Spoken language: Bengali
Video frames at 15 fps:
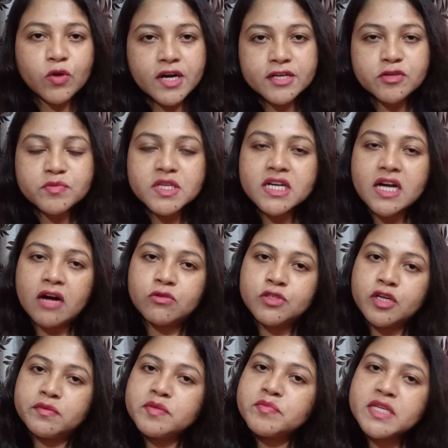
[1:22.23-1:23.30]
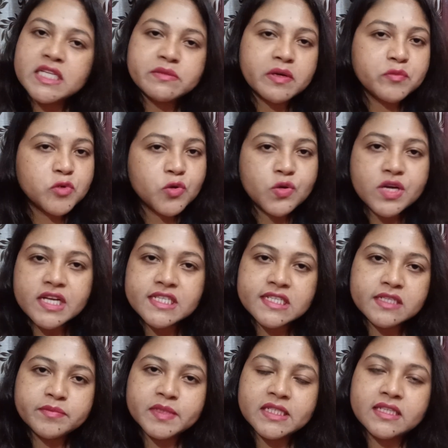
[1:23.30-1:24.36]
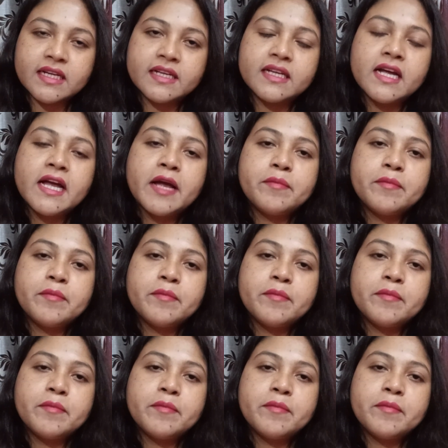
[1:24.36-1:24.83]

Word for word: ওখান অবধি কাউন্ট হবে মিনিমাম কোনো এজ লিমিট নেই